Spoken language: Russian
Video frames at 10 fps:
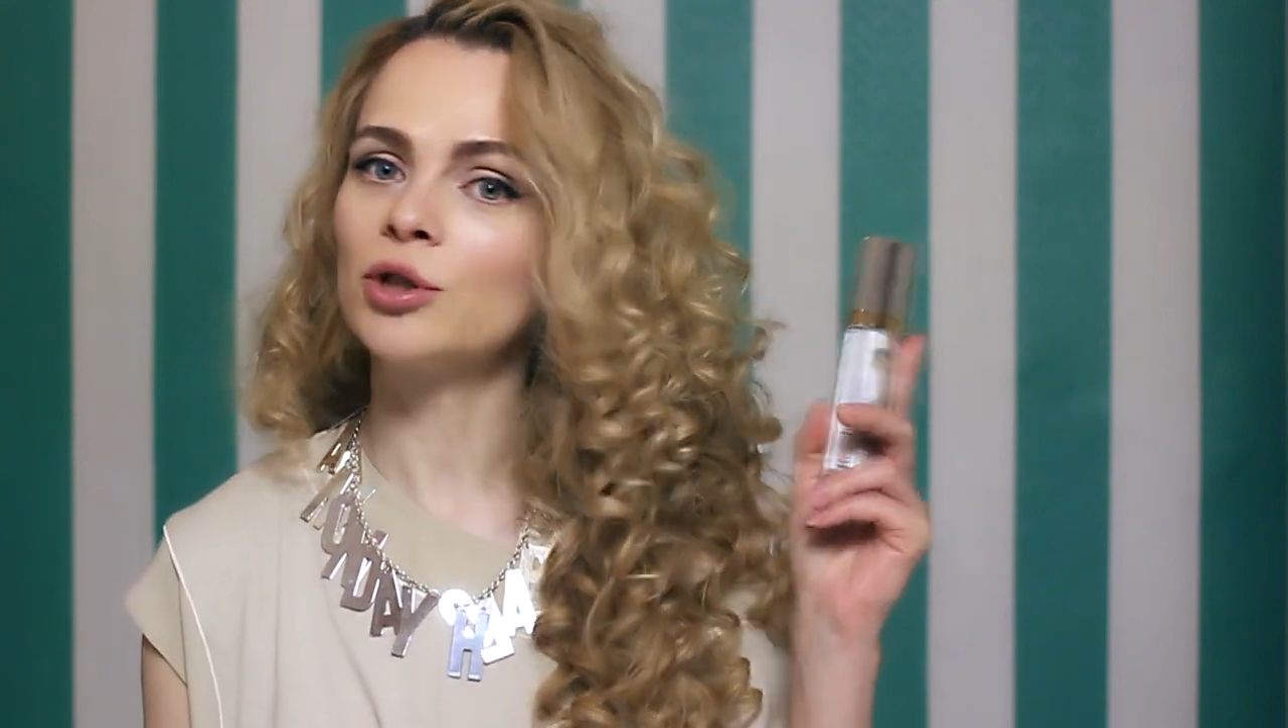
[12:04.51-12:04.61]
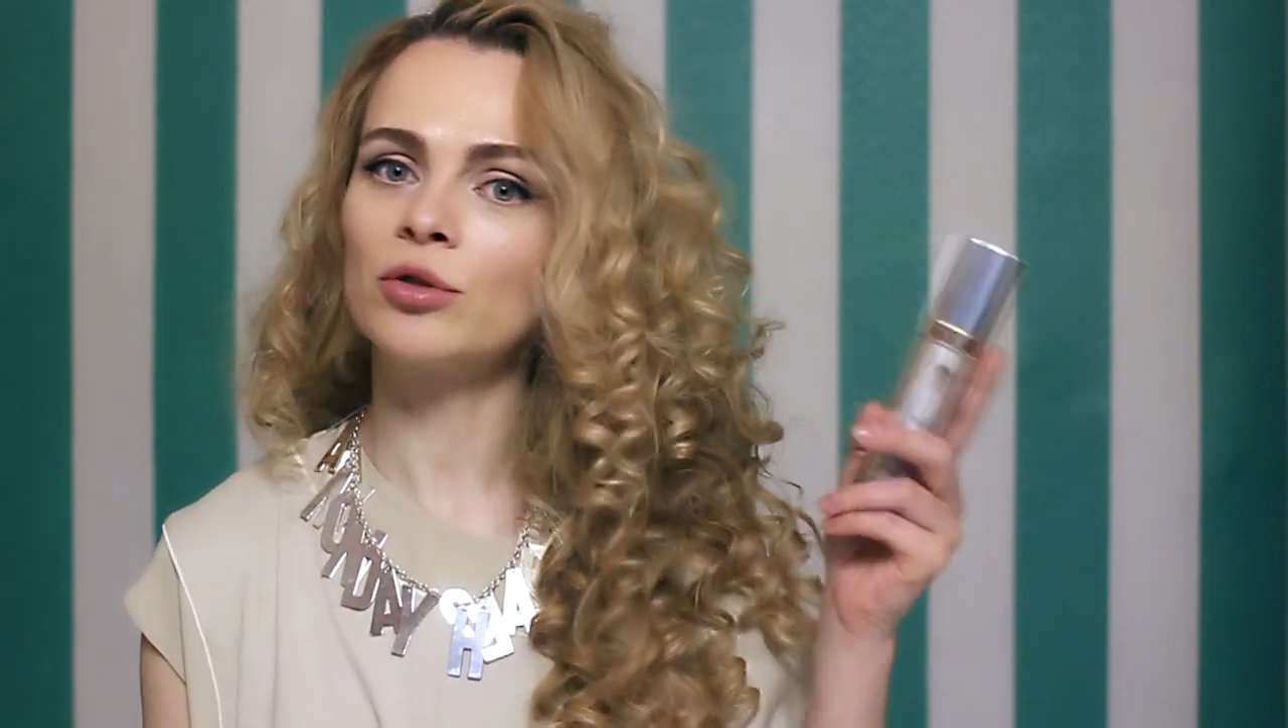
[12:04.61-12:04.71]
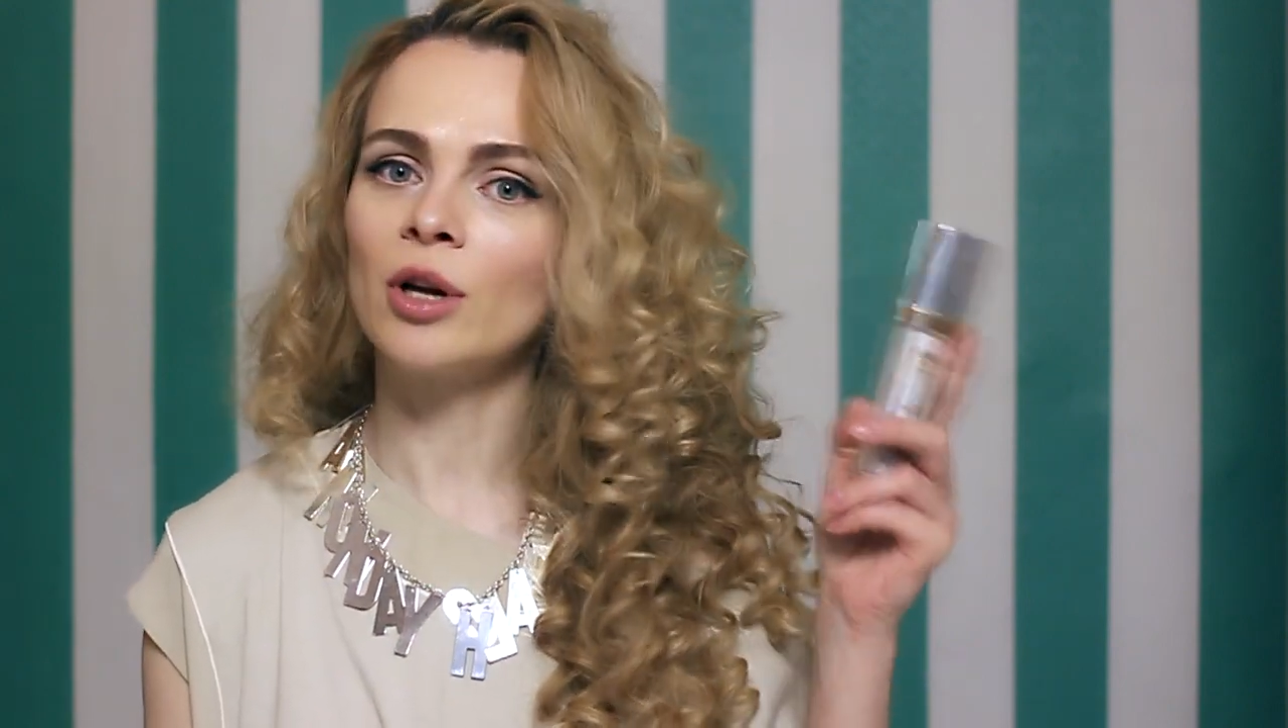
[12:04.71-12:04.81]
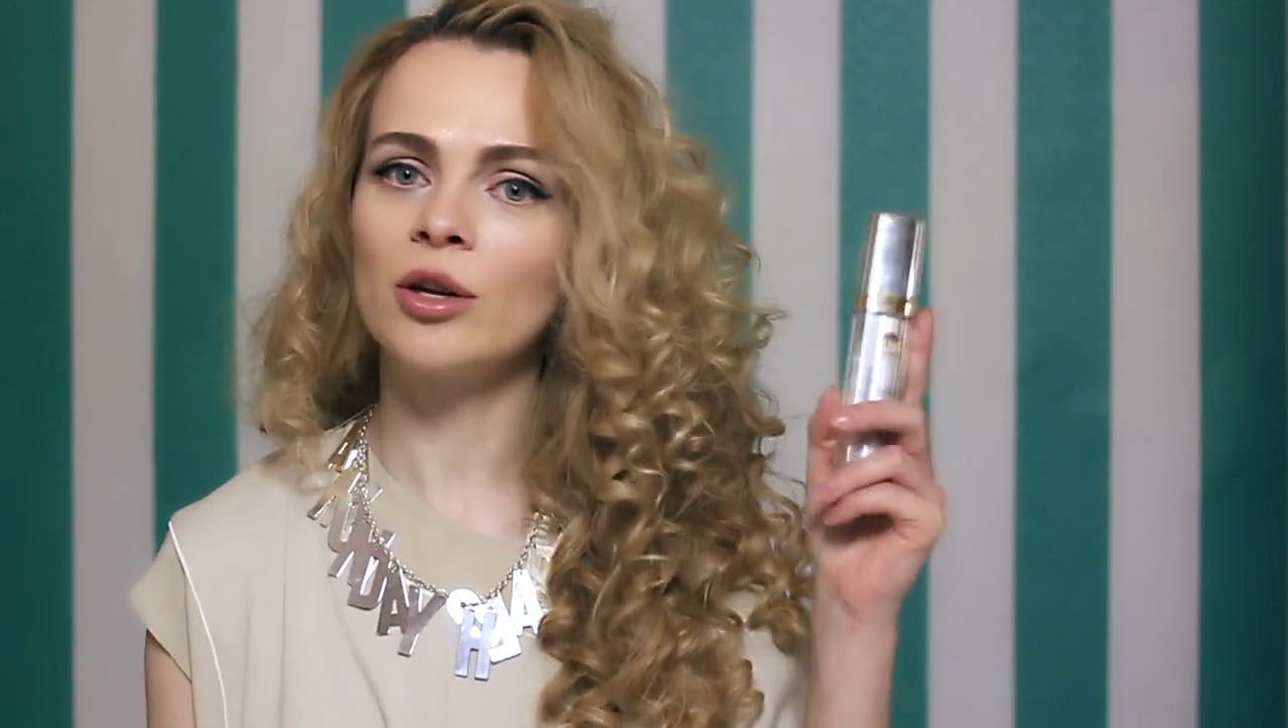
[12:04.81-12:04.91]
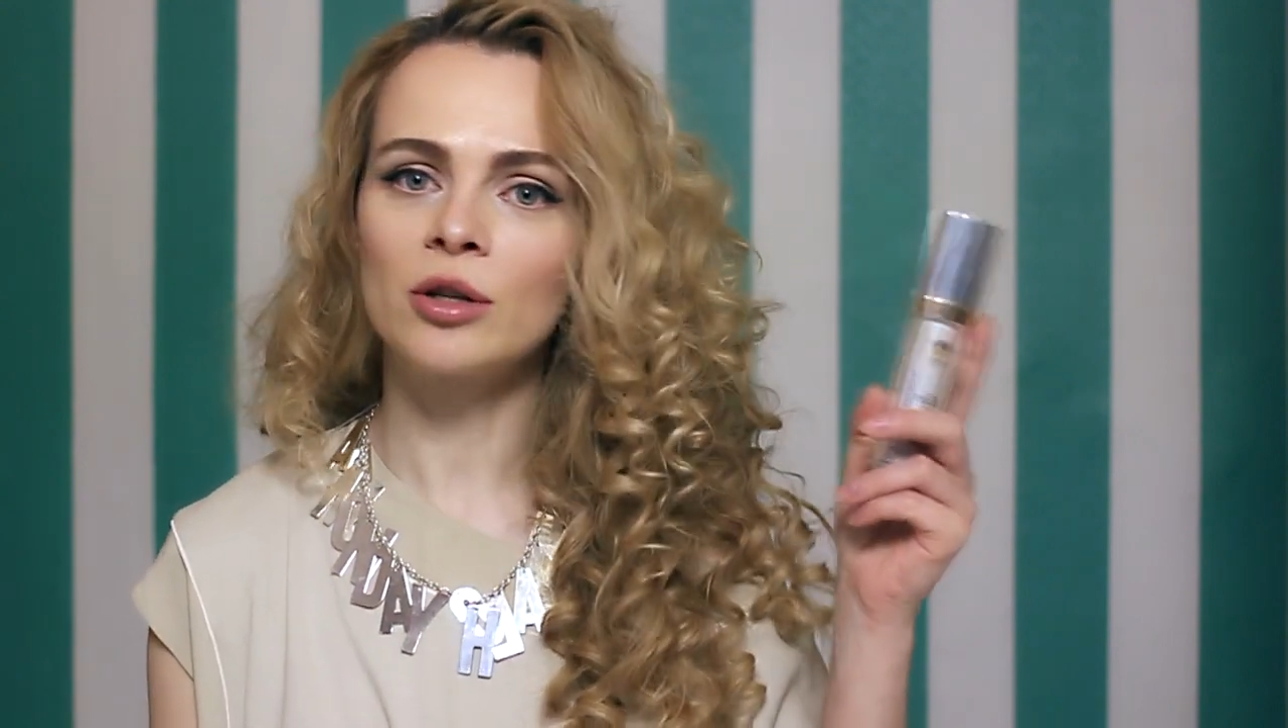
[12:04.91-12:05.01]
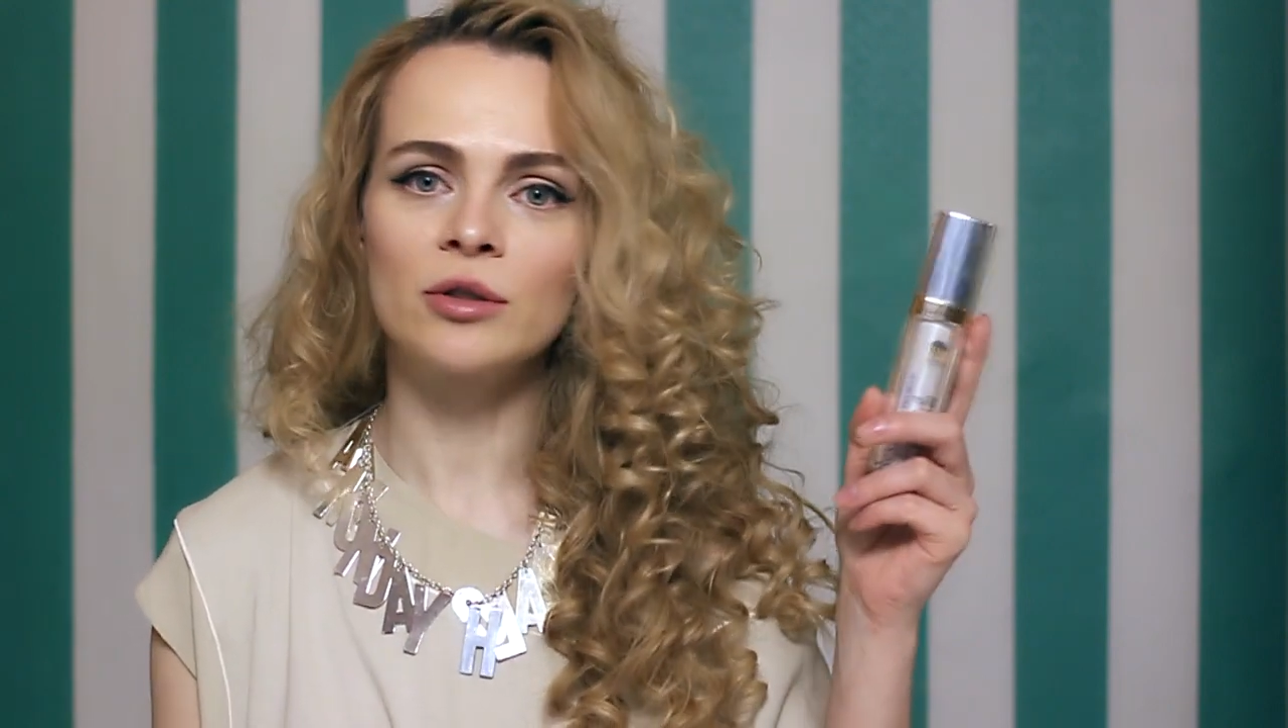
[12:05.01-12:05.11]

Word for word: что я не